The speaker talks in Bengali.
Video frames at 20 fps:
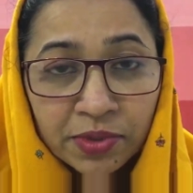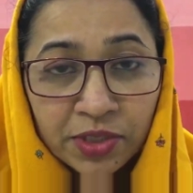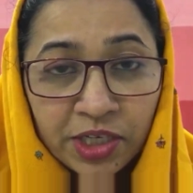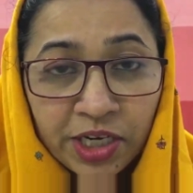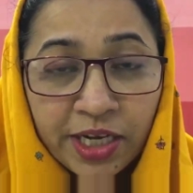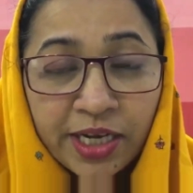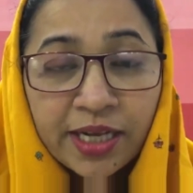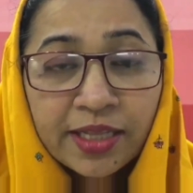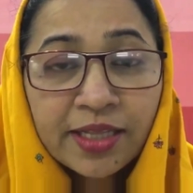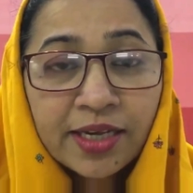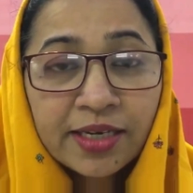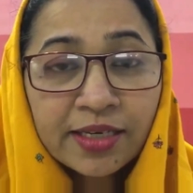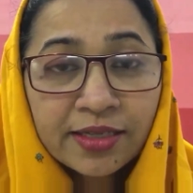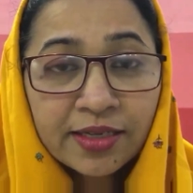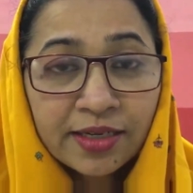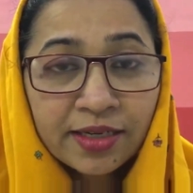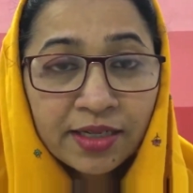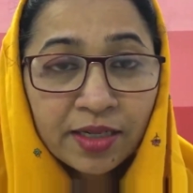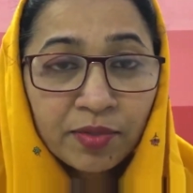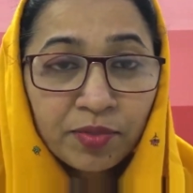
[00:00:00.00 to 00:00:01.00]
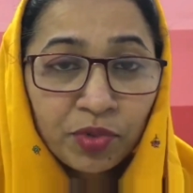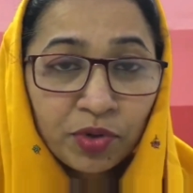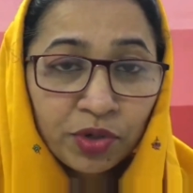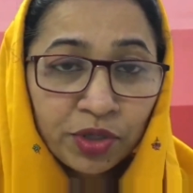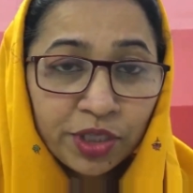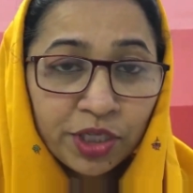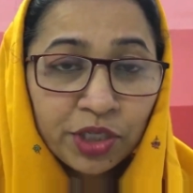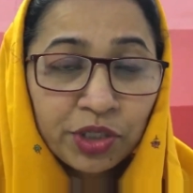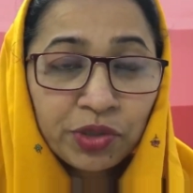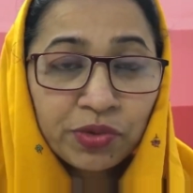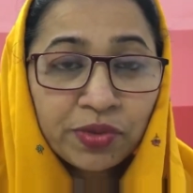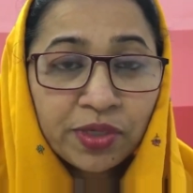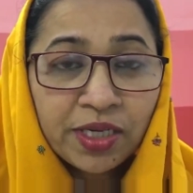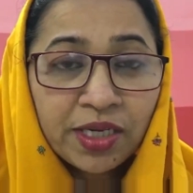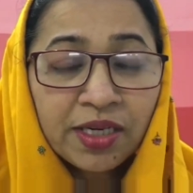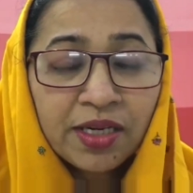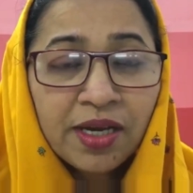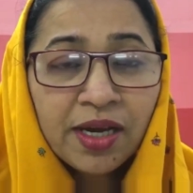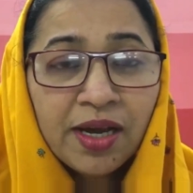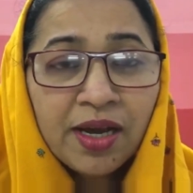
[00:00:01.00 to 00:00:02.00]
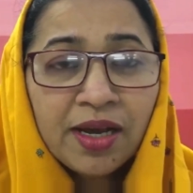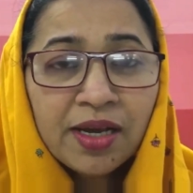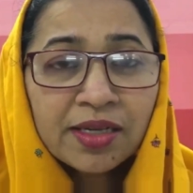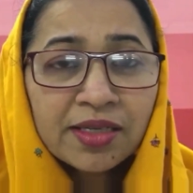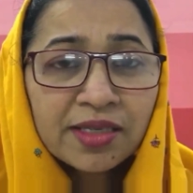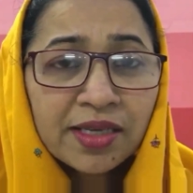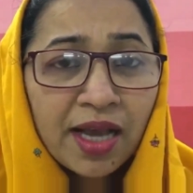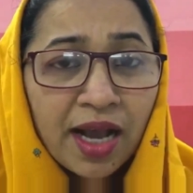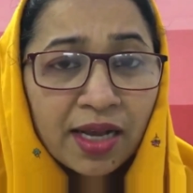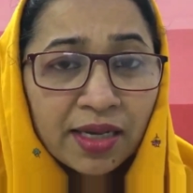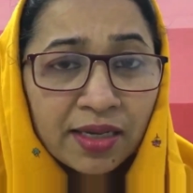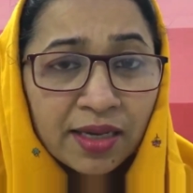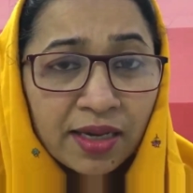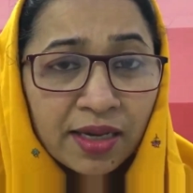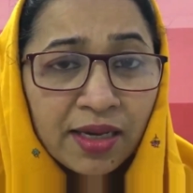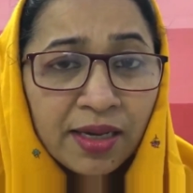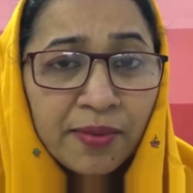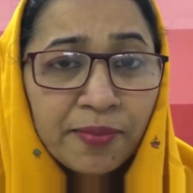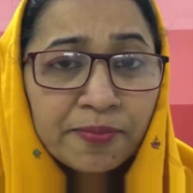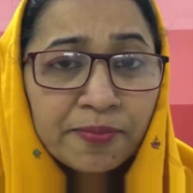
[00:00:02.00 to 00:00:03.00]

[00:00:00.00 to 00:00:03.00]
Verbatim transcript: ঠিকাদারদেরকে বলতে শুনি যে আগে